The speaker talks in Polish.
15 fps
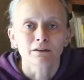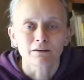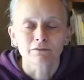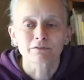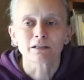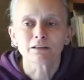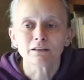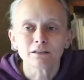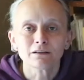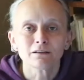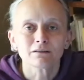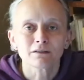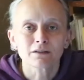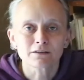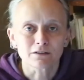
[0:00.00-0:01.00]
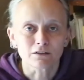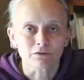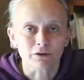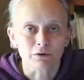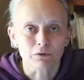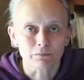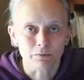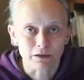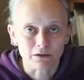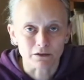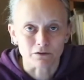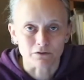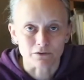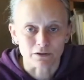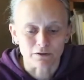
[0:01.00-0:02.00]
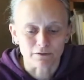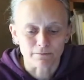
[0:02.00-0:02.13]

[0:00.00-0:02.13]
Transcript: Wtedy decydowały pieniądze.